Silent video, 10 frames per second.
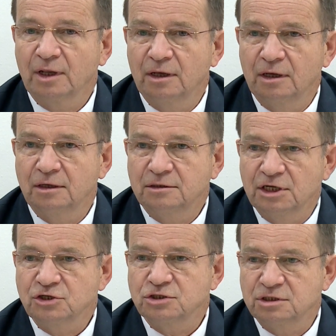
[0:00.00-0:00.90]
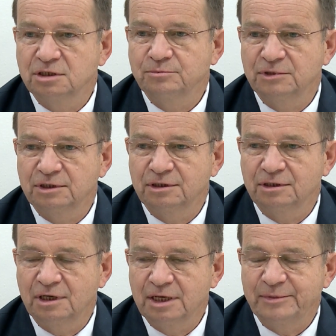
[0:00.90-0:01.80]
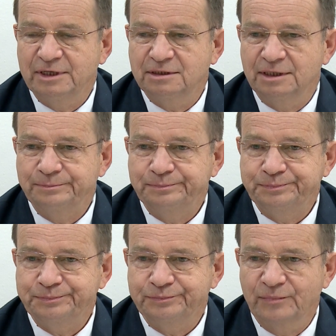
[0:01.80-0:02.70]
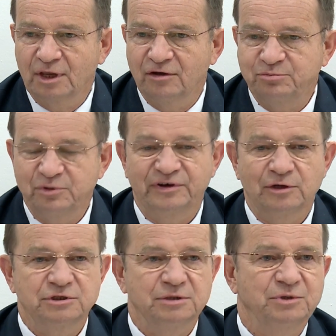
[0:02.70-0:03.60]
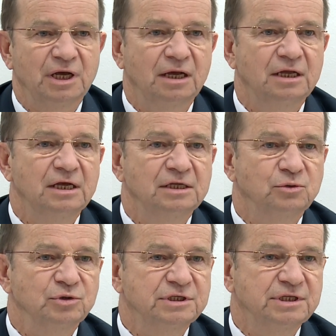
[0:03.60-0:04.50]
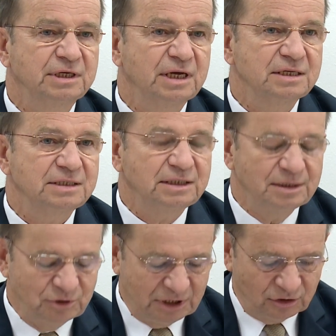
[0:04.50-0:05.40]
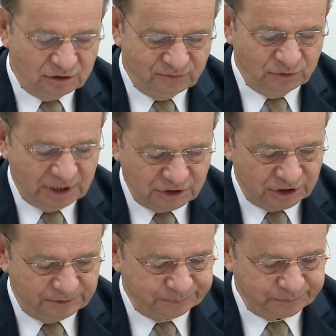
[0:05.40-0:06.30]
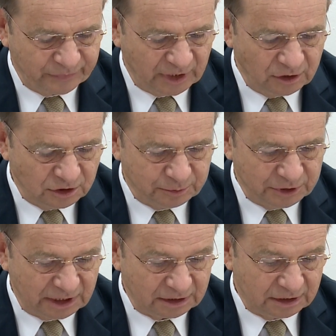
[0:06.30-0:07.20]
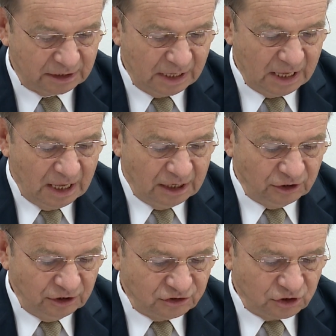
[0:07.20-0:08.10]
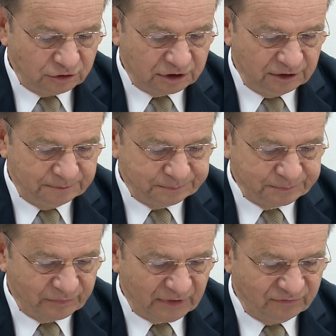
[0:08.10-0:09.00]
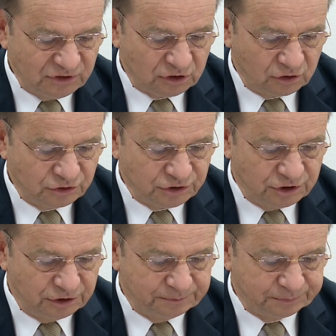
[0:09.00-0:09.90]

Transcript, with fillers: e, też tym elementem mm, wpływającym na turystykę, a zatem i na rozwój naszej mm, gospodarki. No i środki w wysokości